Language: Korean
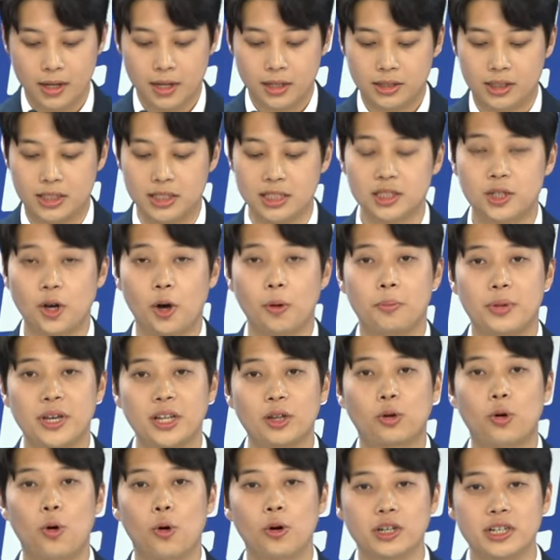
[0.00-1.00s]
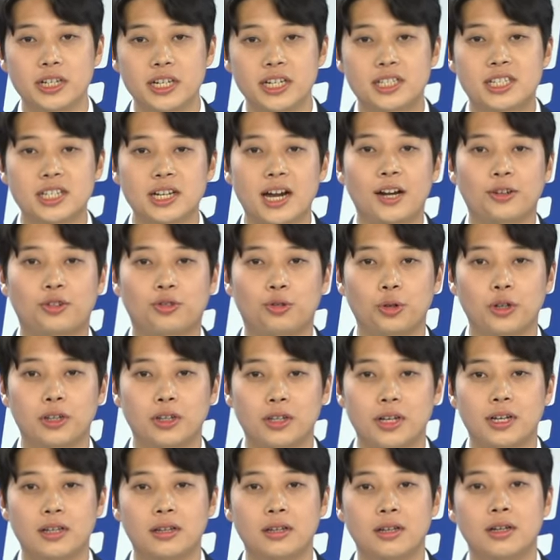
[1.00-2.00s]
진정 믿고 의지할 수
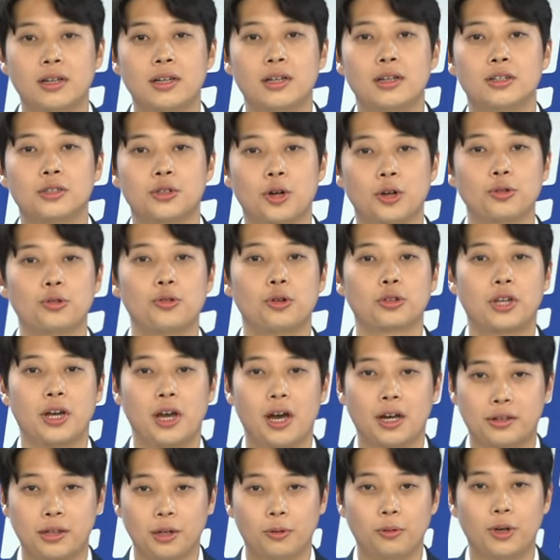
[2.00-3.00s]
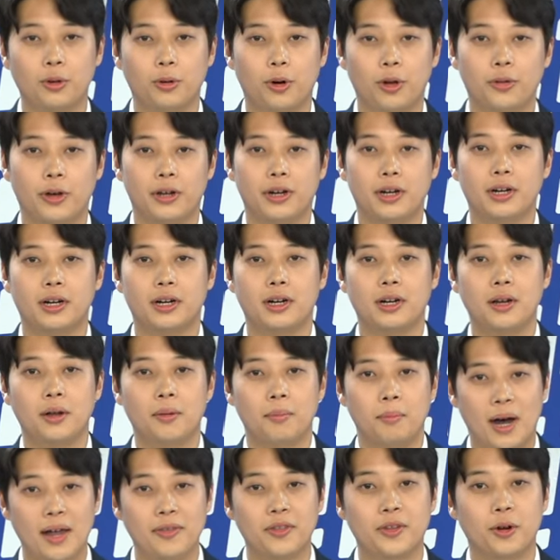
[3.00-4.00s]
있는 전국 대학생 위원회를
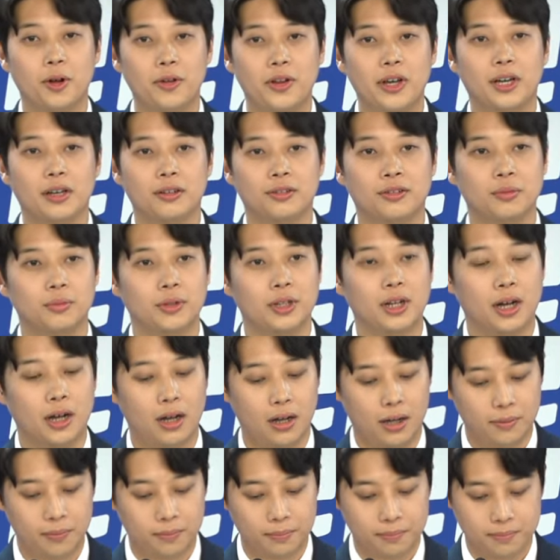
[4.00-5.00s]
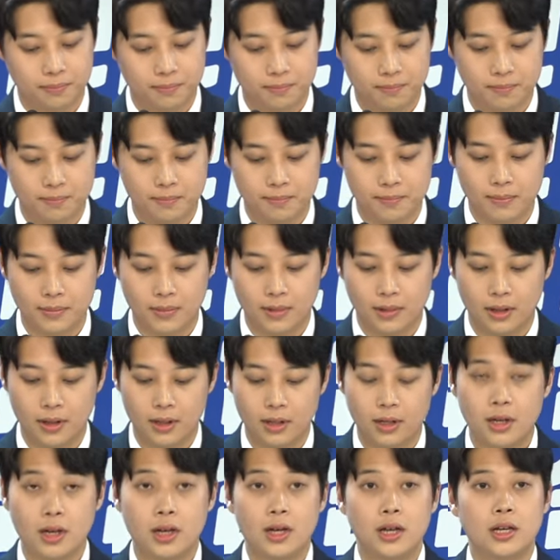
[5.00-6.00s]
만들어내겠습니다.
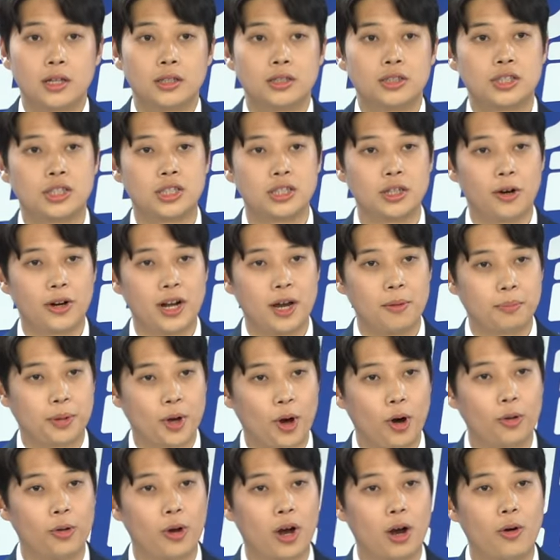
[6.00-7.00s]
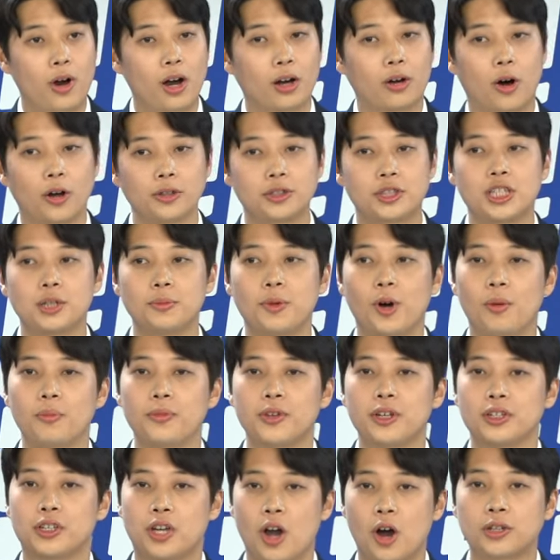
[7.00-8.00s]
치열한 변화와
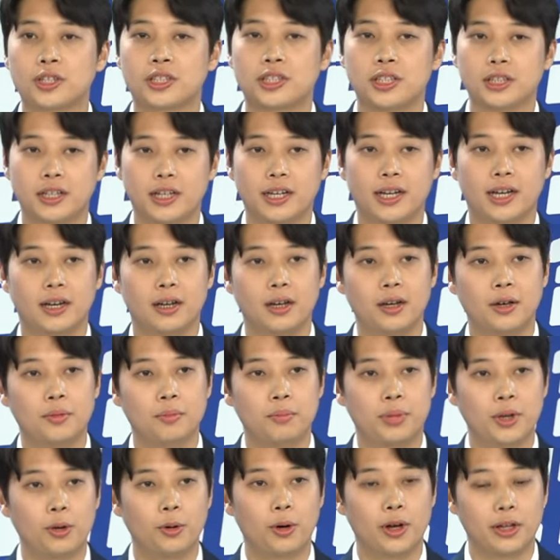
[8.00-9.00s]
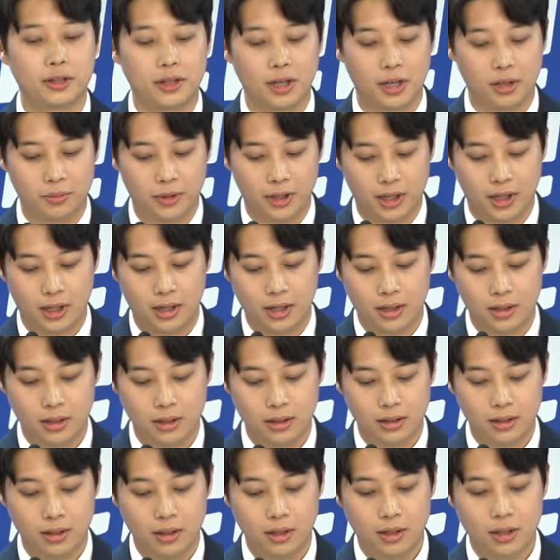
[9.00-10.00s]
거침없는 혁신이 필요한 때입니다.
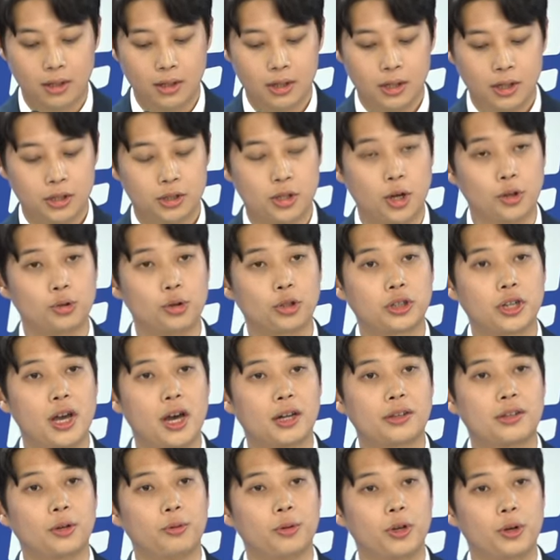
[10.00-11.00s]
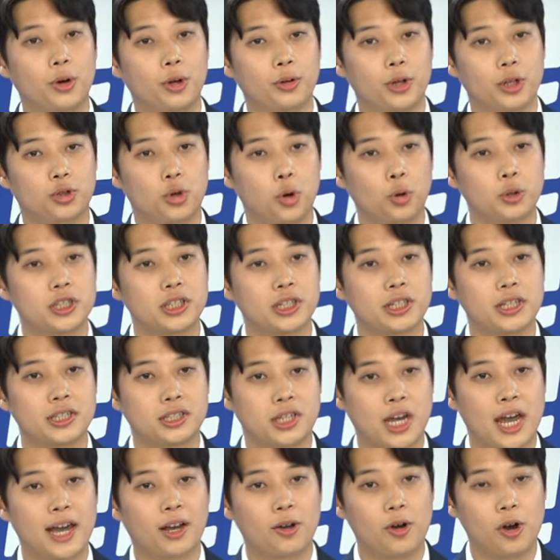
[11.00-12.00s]
전국 대학생 위원회 조직을
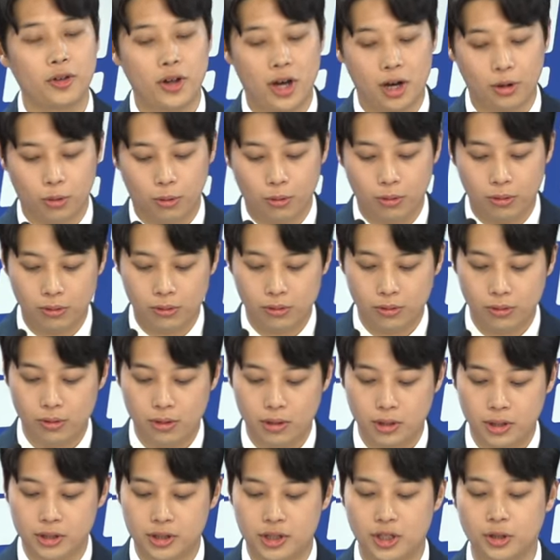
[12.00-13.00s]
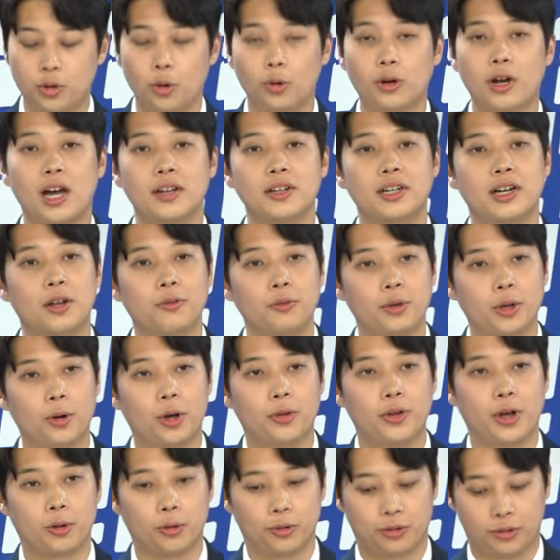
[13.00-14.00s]
재건하고 지속 가능한
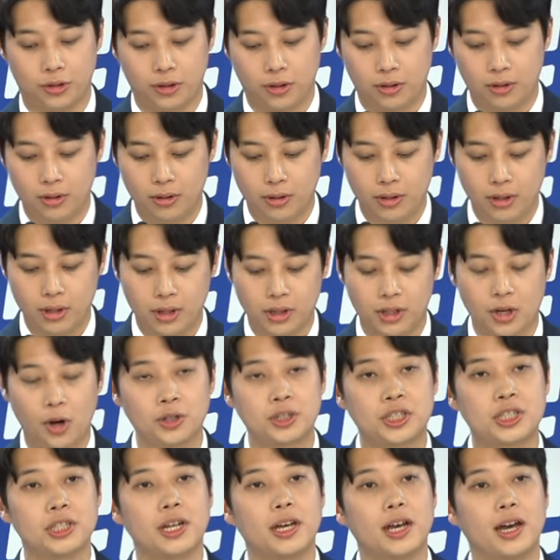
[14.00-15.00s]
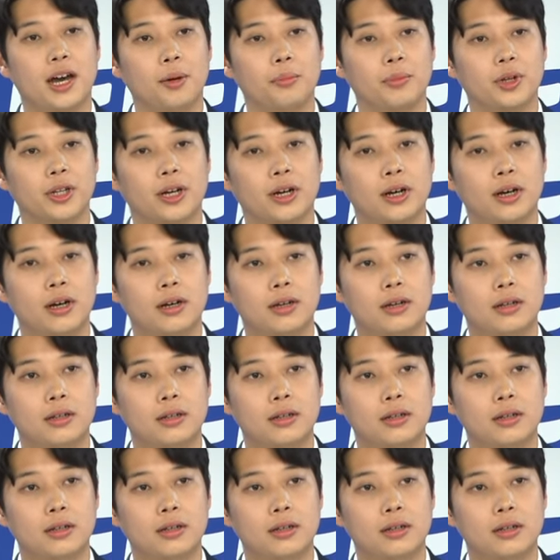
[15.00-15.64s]
위원회로서 혁신해야 합니다.